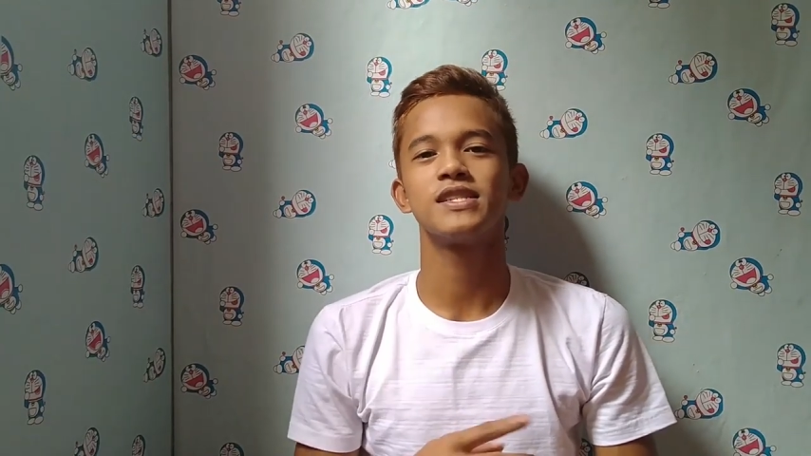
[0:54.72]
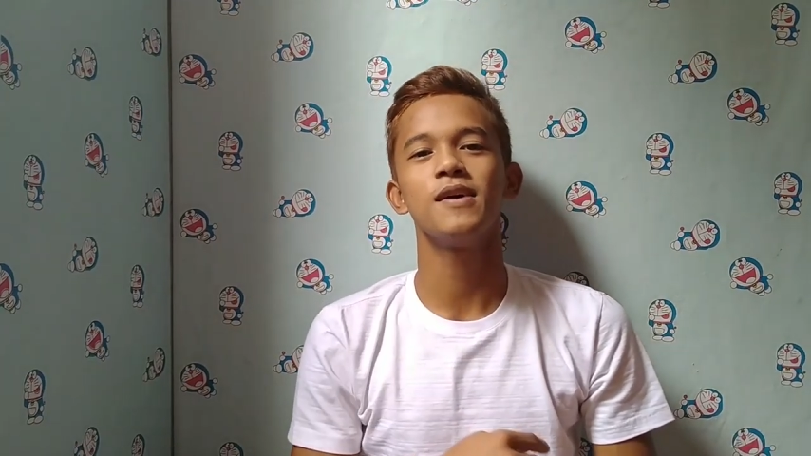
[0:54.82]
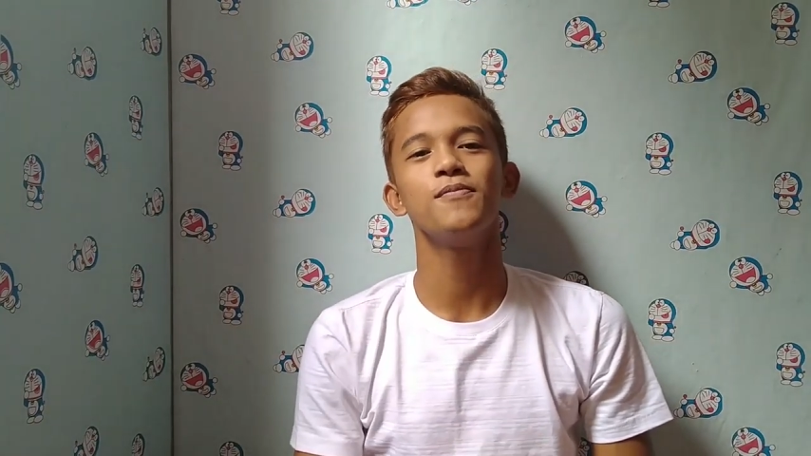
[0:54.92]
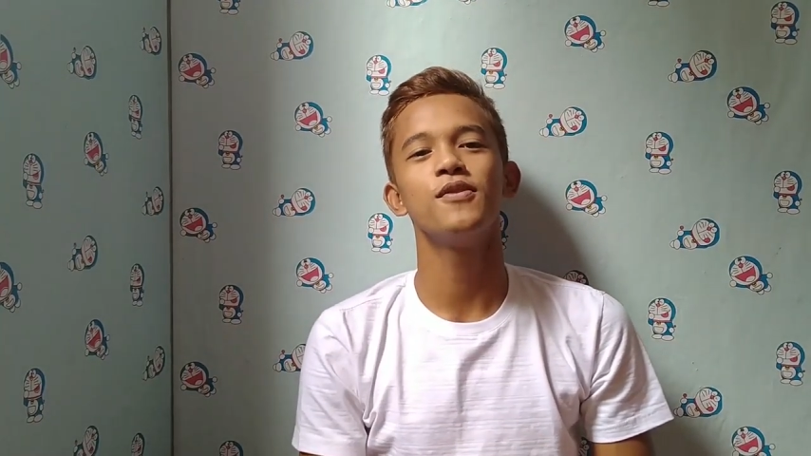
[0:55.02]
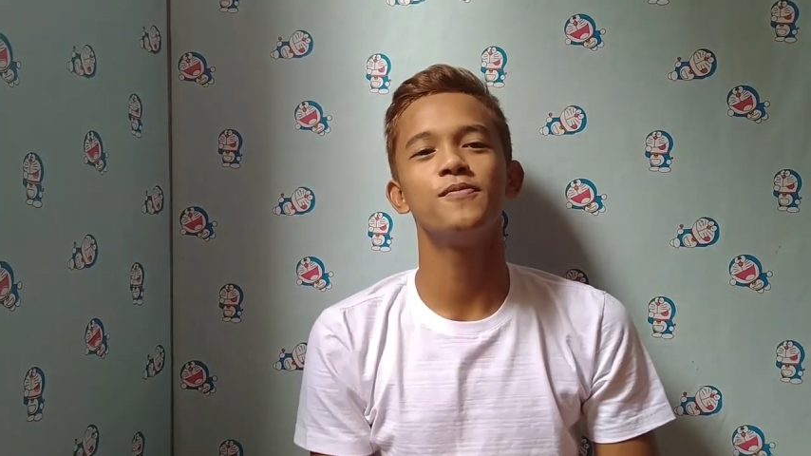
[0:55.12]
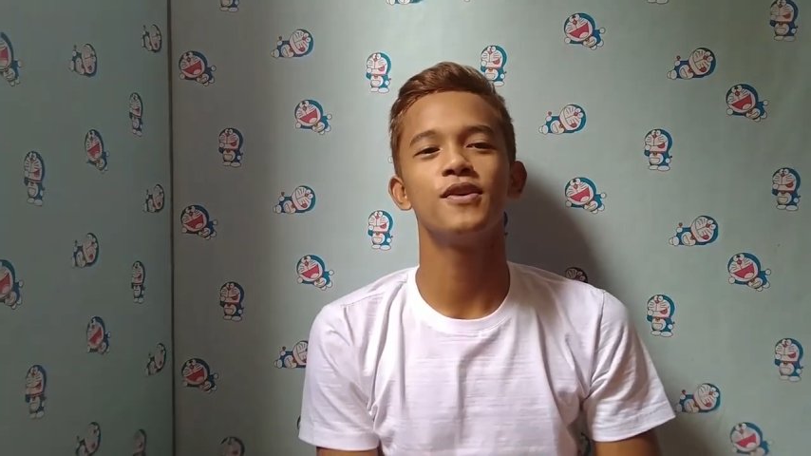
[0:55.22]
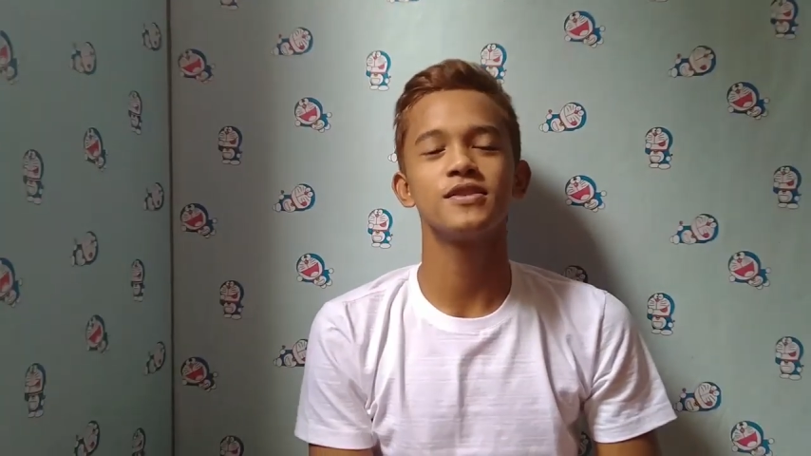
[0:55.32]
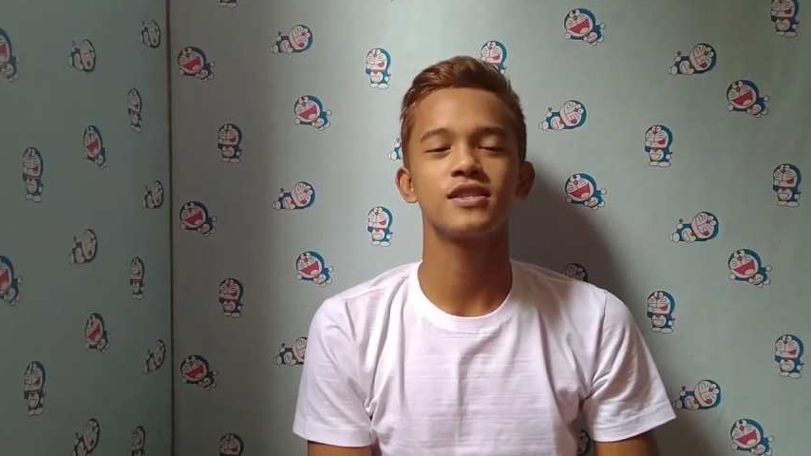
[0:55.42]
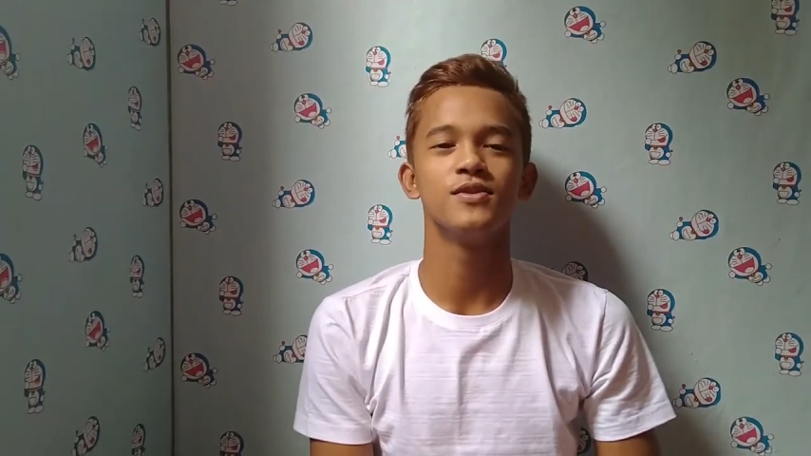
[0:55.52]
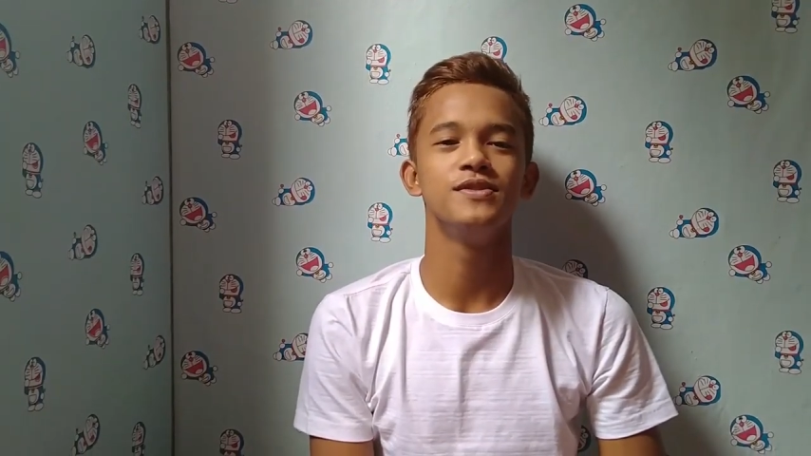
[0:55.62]
What's up
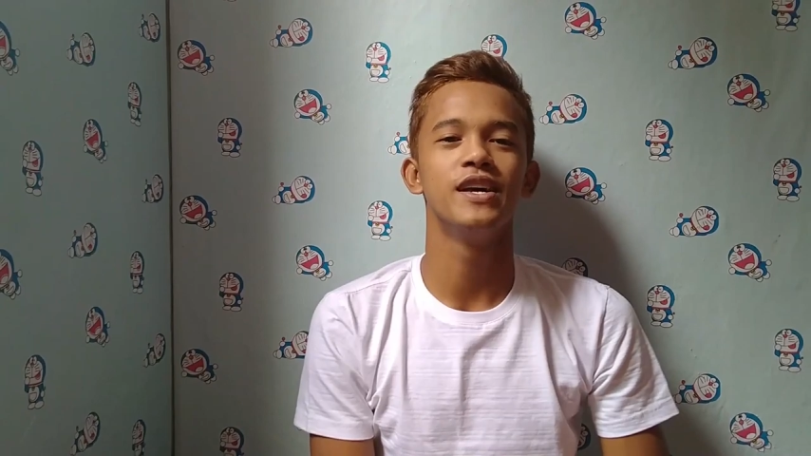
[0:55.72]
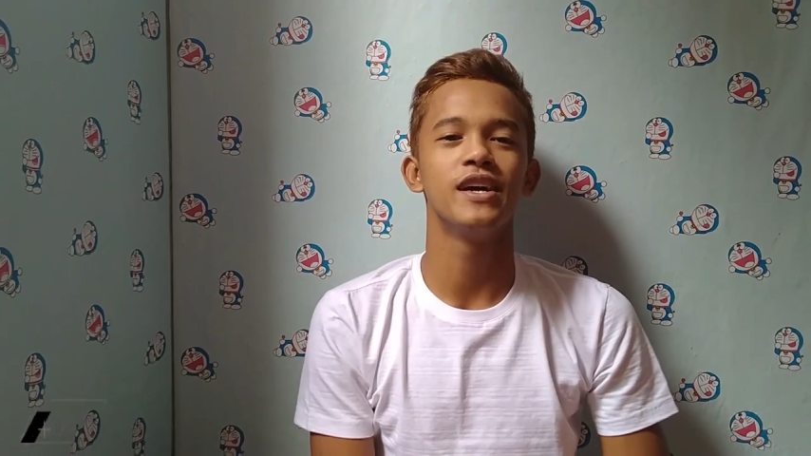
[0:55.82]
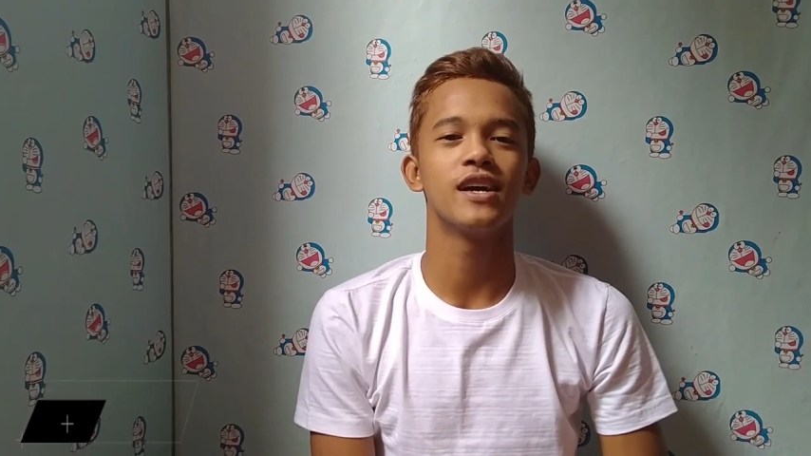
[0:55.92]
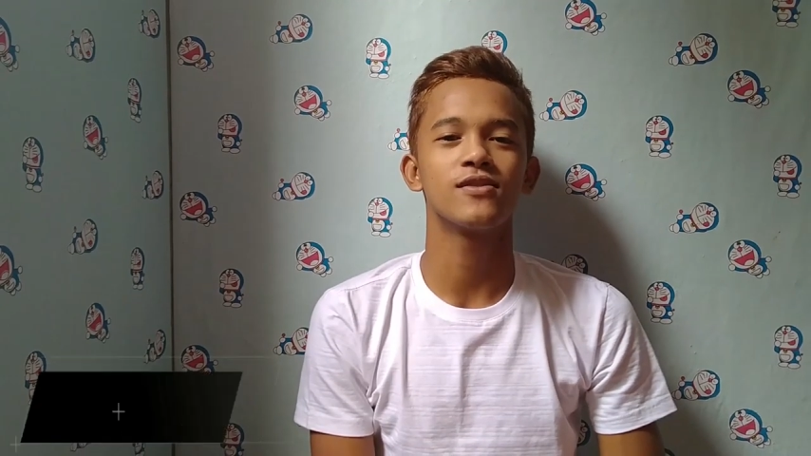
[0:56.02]
hoopers? Good day.